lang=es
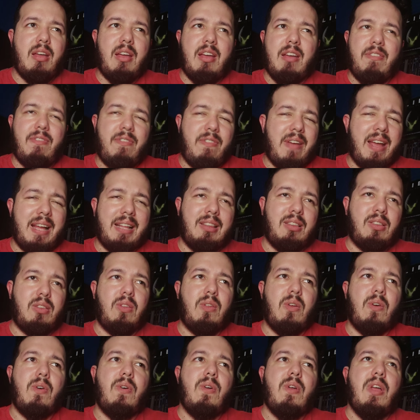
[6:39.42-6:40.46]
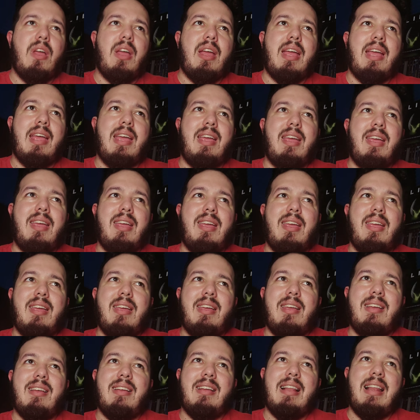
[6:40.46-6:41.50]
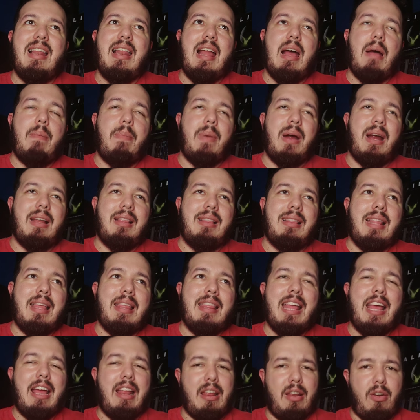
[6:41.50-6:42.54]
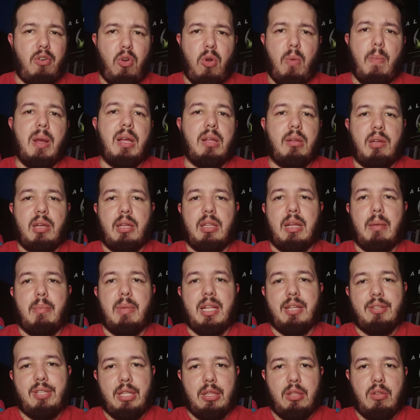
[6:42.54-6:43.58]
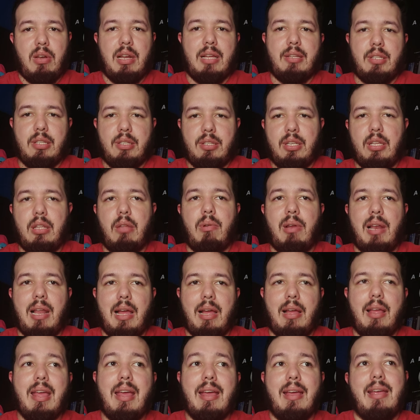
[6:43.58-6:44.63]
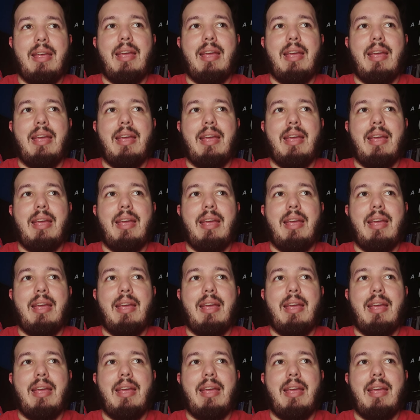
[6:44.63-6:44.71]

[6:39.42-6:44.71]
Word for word: efecto. Y la parte de Roman, que termina siendo el asesino, ¿verdad?